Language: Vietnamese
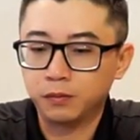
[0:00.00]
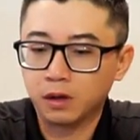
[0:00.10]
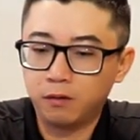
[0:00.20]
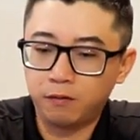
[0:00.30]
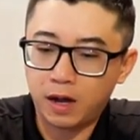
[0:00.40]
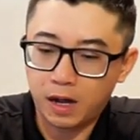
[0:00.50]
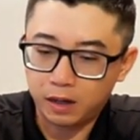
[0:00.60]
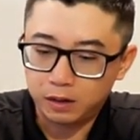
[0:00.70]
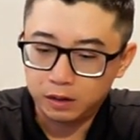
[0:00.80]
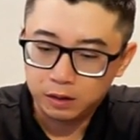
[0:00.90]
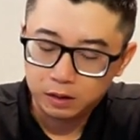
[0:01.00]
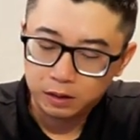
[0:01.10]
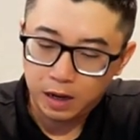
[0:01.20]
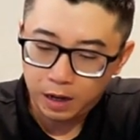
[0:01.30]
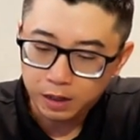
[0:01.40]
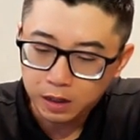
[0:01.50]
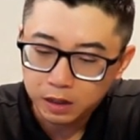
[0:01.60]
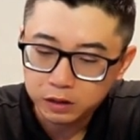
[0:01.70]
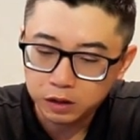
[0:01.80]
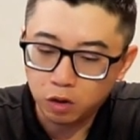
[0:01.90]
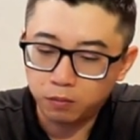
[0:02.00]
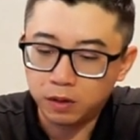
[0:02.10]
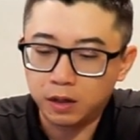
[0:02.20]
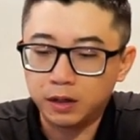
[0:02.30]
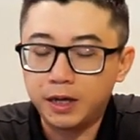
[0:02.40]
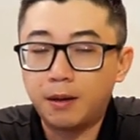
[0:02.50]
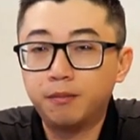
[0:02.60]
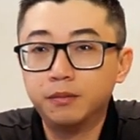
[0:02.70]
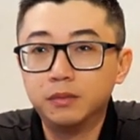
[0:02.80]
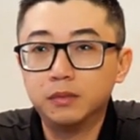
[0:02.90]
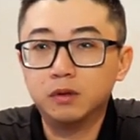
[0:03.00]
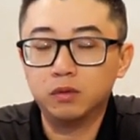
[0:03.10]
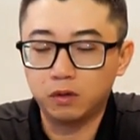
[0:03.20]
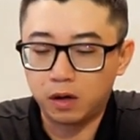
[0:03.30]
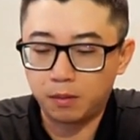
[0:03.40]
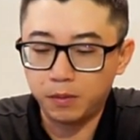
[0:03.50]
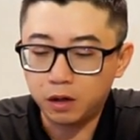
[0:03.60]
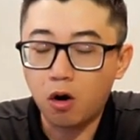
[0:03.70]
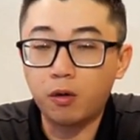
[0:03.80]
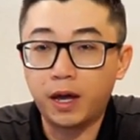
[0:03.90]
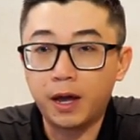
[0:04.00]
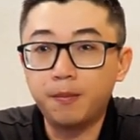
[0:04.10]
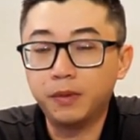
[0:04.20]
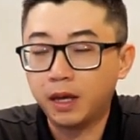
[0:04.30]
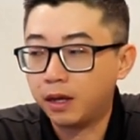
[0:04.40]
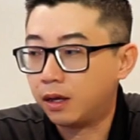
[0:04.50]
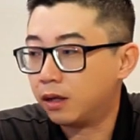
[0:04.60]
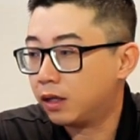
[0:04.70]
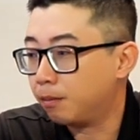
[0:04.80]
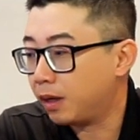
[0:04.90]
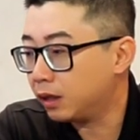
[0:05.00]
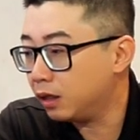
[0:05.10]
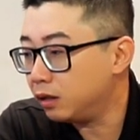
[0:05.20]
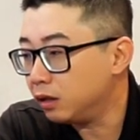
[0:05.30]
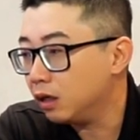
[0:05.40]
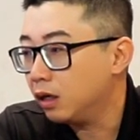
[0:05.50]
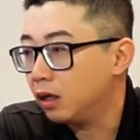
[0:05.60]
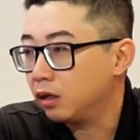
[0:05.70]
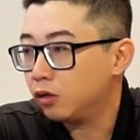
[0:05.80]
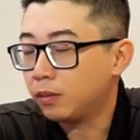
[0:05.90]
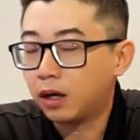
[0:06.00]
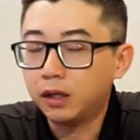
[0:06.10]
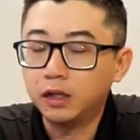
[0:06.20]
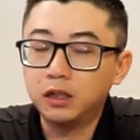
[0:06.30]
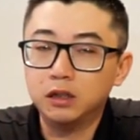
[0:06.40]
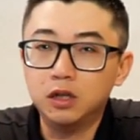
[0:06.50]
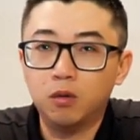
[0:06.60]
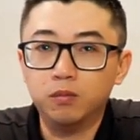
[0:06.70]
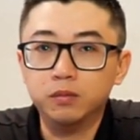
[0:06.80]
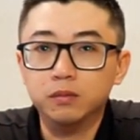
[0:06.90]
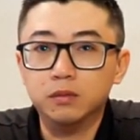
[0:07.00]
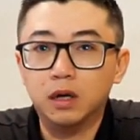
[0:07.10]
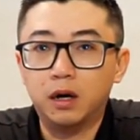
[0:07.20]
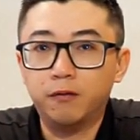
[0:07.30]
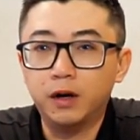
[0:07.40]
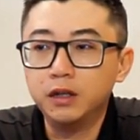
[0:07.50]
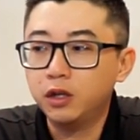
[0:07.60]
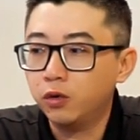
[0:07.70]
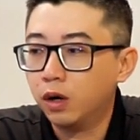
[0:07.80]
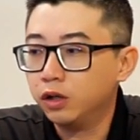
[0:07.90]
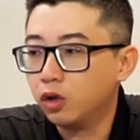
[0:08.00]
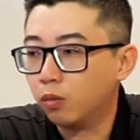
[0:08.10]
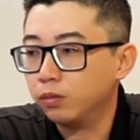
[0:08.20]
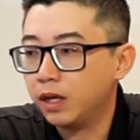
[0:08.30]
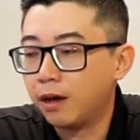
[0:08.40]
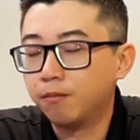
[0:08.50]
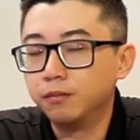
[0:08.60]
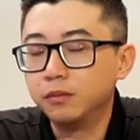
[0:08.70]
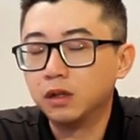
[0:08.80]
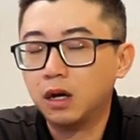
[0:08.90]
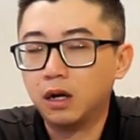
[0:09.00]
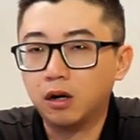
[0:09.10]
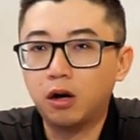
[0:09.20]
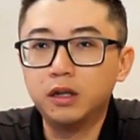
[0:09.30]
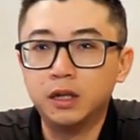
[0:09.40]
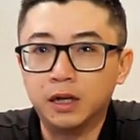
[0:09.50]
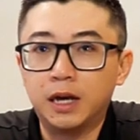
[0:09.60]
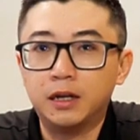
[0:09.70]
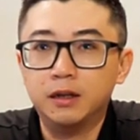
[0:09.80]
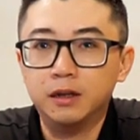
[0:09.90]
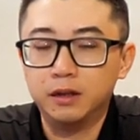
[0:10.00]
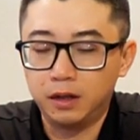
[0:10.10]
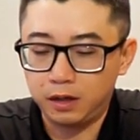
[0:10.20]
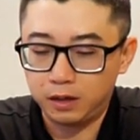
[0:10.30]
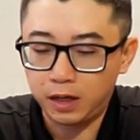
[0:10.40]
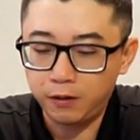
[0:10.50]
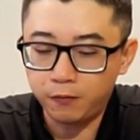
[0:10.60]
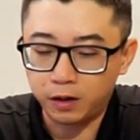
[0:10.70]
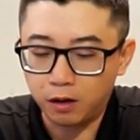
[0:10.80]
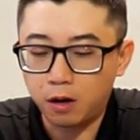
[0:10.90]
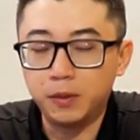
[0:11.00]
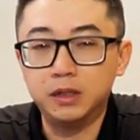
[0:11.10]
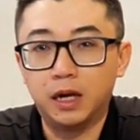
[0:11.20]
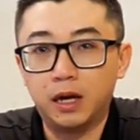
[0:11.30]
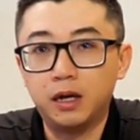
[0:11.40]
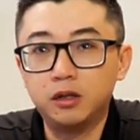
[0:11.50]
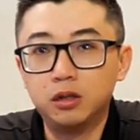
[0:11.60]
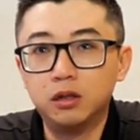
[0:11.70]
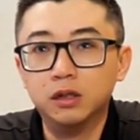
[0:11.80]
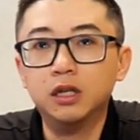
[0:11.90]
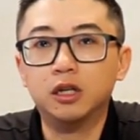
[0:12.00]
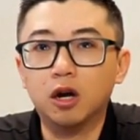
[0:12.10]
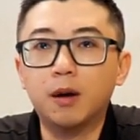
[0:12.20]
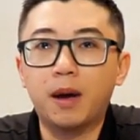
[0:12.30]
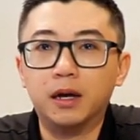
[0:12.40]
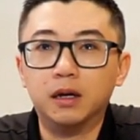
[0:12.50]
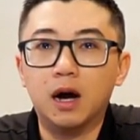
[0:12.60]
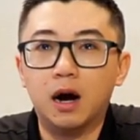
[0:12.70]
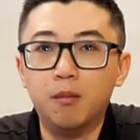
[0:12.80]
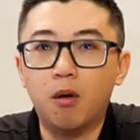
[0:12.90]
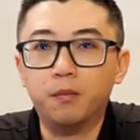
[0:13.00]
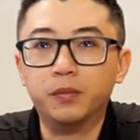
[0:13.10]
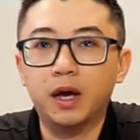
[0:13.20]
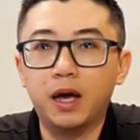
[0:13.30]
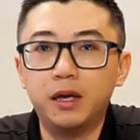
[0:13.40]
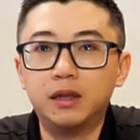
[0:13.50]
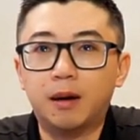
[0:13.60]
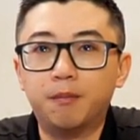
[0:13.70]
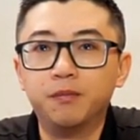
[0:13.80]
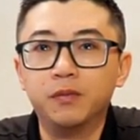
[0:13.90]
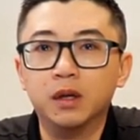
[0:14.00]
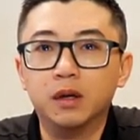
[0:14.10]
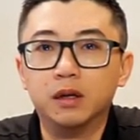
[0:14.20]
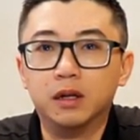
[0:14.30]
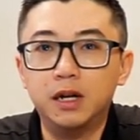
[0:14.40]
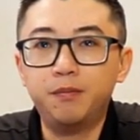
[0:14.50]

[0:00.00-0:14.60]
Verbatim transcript: Và để sử dụng ghi âm micro này thì trên máy tính chúng ta có thể sử dụng với nhiều ứng dụng ghi âm có hiện nay. Thì cái phần đó mình sẽ hướng dẫn cho các bạn ở một cái tập clip